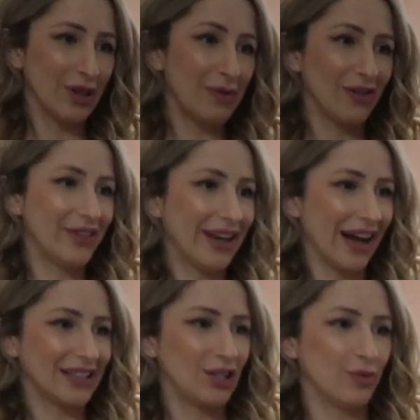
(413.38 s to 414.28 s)
um look pra
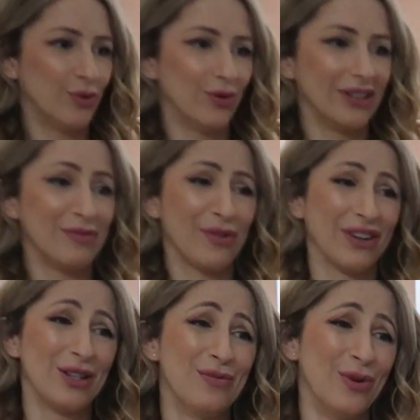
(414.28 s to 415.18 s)
ficar aqui de boa, né? Pra
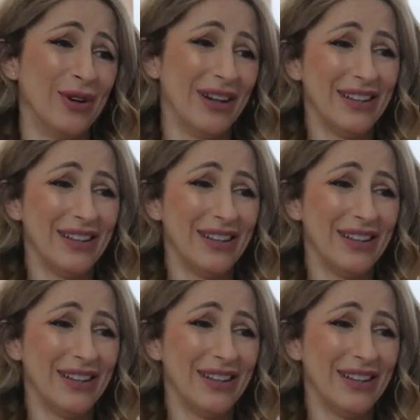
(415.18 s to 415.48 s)
ficar de boa.